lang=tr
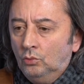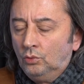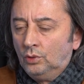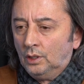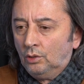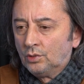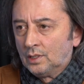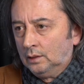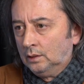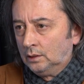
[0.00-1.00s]
Çünkü terör
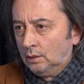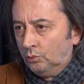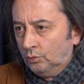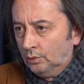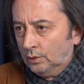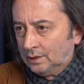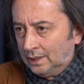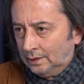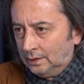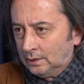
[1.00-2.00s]
saldırı da bunun
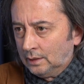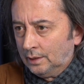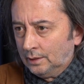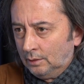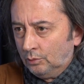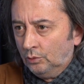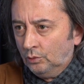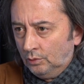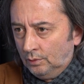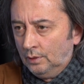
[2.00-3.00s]
saldırıları da
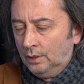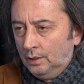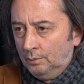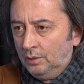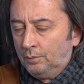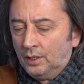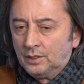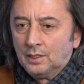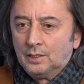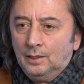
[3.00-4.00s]
bunun e, bir
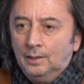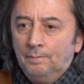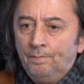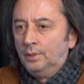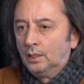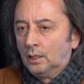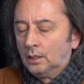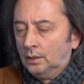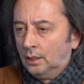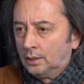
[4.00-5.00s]
parçasıydı.
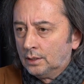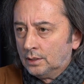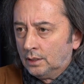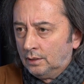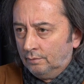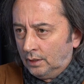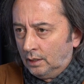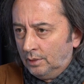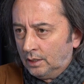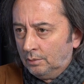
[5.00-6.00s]
PKK'nın arkasında kim var?
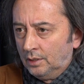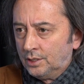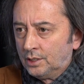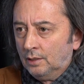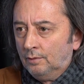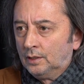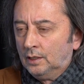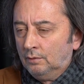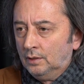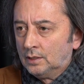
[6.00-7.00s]
Amerika Birleşik
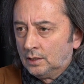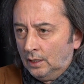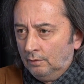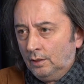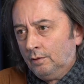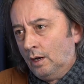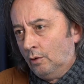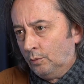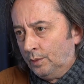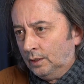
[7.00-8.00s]
Devletleri ve İsrail var ve
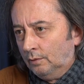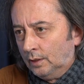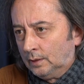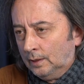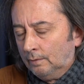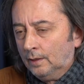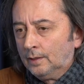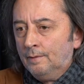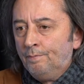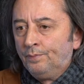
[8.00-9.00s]
Avrupa devletleri var.